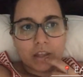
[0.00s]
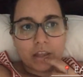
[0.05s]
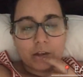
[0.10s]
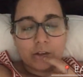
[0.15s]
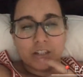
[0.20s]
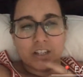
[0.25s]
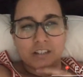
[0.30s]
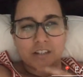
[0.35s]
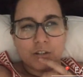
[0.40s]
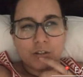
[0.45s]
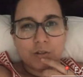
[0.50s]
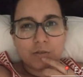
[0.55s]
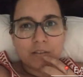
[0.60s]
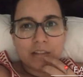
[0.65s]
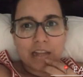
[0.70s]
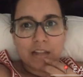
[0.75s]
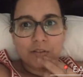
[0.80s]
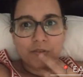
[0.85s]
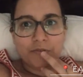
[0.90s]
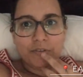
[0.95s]
Eu já tinha
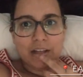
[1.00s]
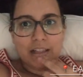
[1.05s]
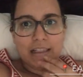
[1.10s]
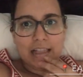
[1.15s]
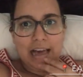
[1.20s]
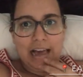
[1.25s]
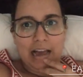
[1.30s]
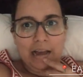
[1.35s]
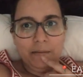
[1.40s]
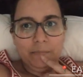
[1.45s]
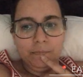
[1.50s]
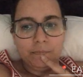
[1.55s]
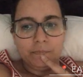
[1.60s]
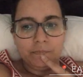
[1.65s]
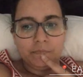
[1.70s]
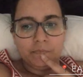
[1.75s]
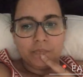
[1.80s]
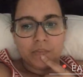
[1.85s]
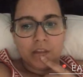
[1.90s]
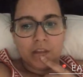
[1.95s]
escutado falar
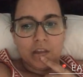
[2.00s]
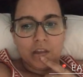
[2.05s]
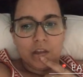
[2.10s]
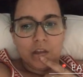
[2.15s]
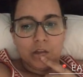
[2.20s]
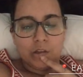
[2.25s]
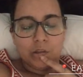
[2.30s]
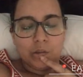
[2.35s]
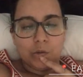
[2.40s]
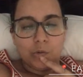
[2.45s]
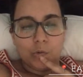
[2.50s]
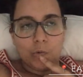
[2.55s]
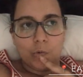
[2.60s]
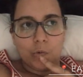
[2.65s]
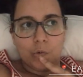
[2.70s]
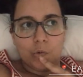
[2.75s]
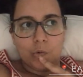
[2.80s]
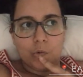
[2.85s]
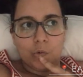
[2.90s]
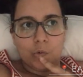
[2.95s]

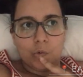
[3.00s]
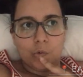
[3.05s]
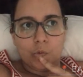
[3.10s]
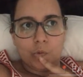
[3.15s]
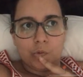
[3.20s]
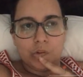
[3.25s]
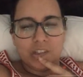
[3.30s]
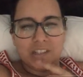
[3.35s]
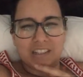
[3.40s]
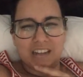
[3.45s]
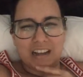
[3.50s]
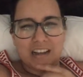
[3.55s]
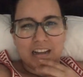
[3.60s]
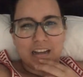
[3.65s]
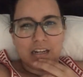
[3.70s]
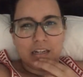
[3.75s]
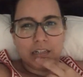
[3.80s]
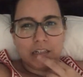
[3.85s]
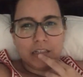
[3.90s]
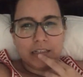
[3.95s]
no
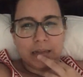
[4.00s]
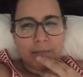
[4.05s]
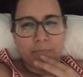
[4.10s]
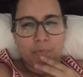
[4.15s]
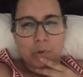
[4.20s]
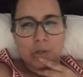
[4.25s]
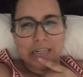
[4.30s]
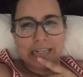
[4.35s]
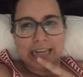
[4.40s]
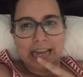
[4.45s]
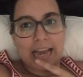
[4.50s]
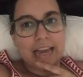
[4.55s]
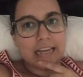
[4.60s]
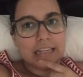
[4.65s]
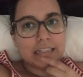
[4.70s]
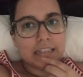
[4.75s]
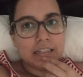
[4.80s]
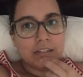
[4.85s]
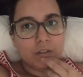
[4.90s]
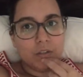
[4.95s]
Instagram da
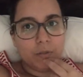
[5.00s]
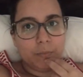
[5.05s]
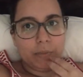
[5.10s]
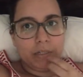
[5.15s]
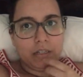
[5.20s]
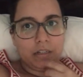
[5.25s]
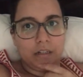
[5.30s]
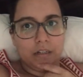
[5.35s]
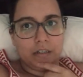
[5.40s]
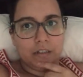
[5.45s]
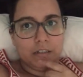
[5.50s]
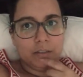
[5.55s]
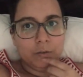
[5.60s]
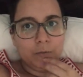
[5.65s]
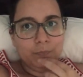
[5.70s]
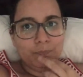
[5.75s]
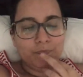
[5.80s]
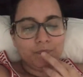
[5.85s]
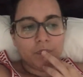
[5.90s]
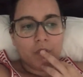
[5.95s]
Pugliese, se eu não me
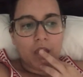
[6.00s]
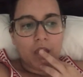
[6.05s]
engano.